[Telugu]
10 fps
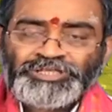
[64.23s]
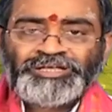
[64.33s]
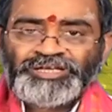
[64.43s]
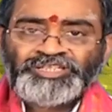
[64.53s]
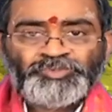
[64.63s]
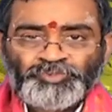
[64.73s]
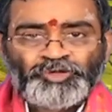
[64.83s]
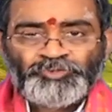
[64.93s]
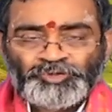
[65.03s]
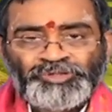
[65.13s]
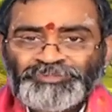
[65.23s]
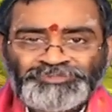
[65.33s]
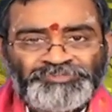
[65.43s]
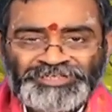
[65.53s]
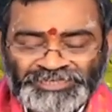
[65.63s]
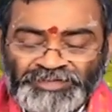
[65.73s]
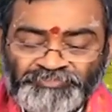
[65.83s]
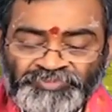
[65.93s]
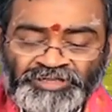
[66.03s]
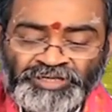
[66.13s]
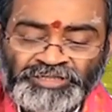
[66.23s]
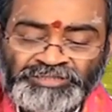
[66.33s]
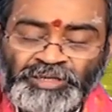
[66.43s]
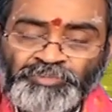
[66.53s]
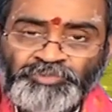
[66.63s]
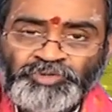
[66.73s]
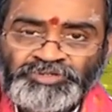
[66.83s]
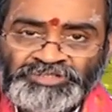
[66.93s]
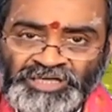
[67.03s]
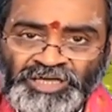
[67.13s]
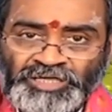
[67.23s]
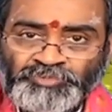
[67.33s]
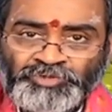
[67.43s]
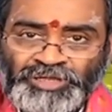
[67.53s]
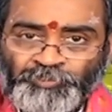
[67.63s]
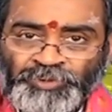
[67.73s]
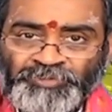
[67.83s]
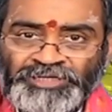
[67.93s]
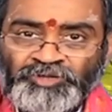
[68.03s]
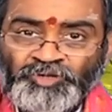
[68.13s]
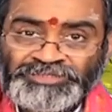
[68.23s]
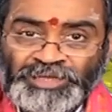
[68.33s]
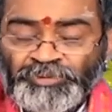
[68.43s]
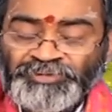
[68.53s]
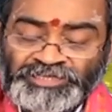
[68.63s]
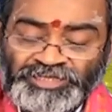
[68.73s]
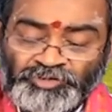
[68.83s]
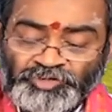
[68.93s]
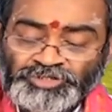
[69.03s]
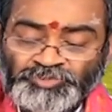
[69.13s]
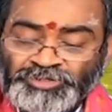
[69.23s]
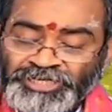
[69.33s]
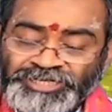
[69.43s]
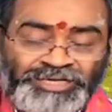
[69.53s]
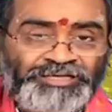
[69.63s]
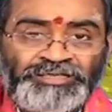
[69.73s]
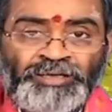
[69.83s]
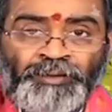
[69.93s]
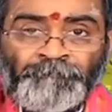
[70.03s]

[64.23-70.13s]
నూతనంగా చెప్పుకోబోతున్న అంశం ఇక్కడ కనుక దమము త్యాగము అప్రమాదంలో దమం అంటే ఏమిటో చెప్తున్నారు ఇక్కడ